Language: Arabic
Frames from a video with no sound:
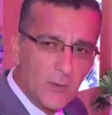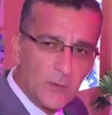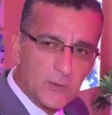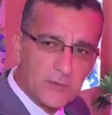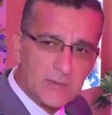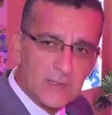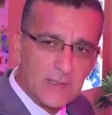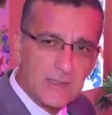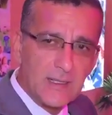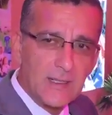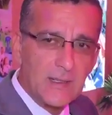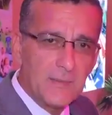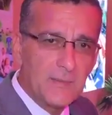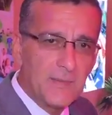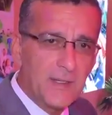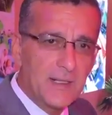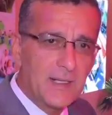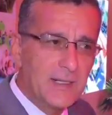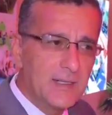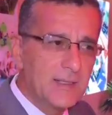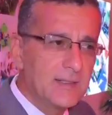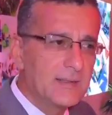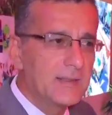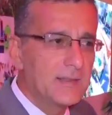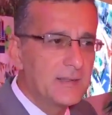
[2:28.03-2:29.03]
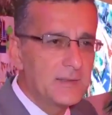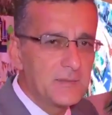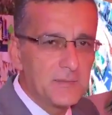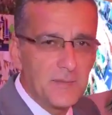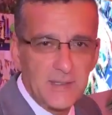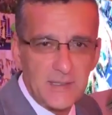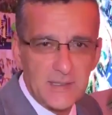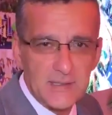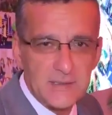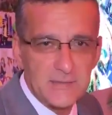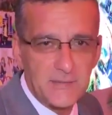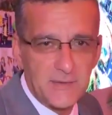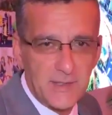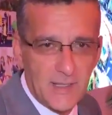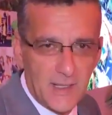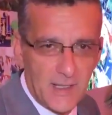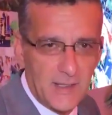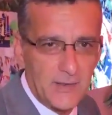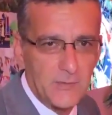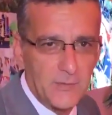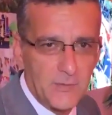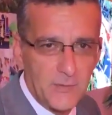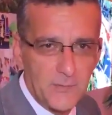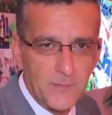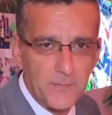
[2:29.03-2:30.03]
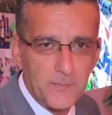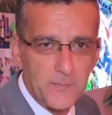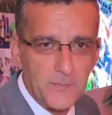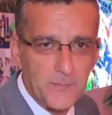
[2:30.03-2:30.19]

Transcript: وصلنا لمرحلة نقدر نتميز فيها عنهم